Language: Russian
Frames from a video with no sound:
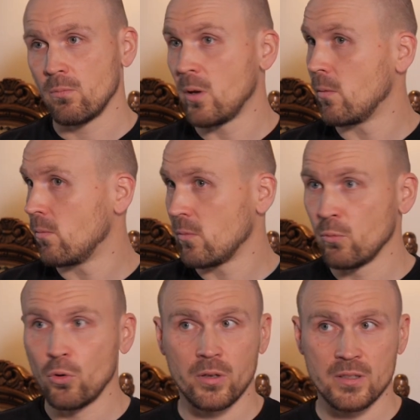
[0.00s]
Мы
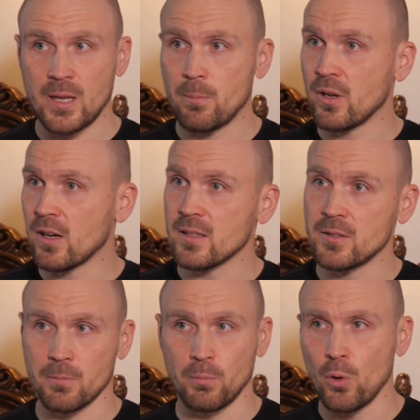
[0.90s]
много знаем
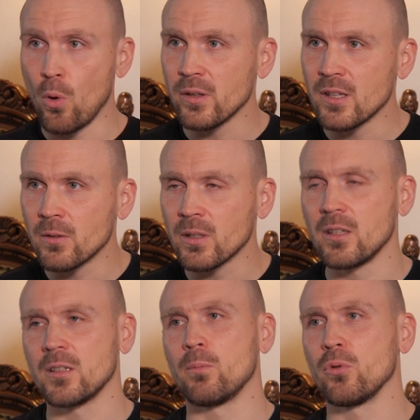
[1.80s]
прекрасных блогеров,
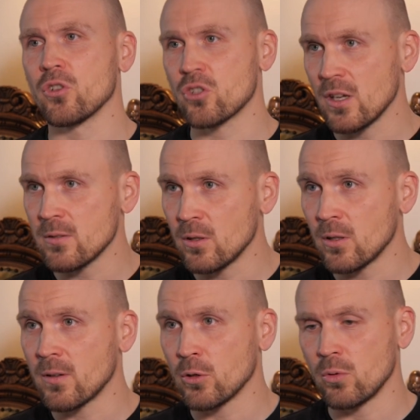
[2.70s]
каких-то
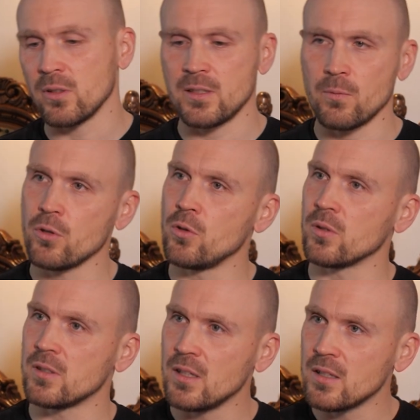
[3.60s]
путешественников, которые сегодня
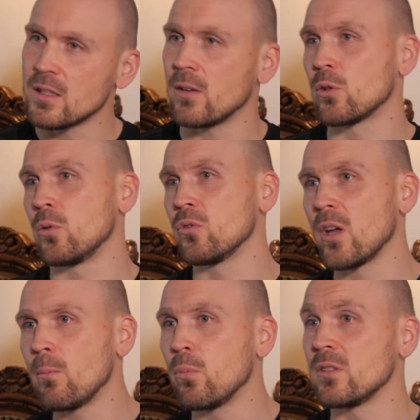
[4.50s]
он здесь, завтра он
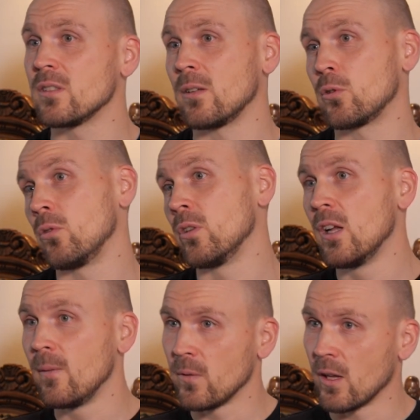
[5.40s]
там, послезавтра он
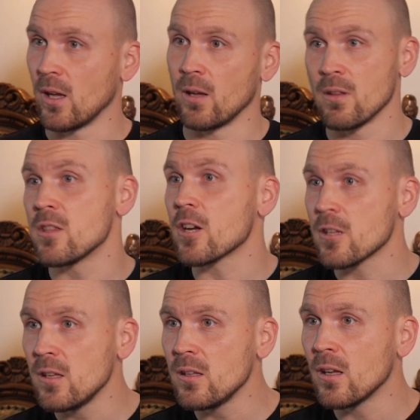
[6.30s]
э, в
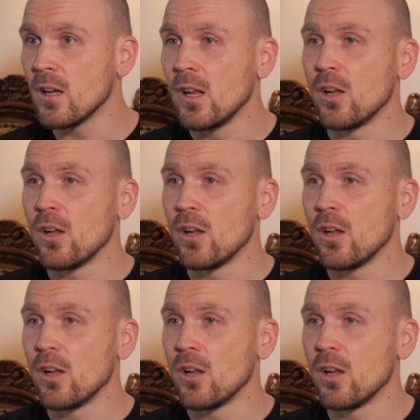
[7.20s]
Антарктиде.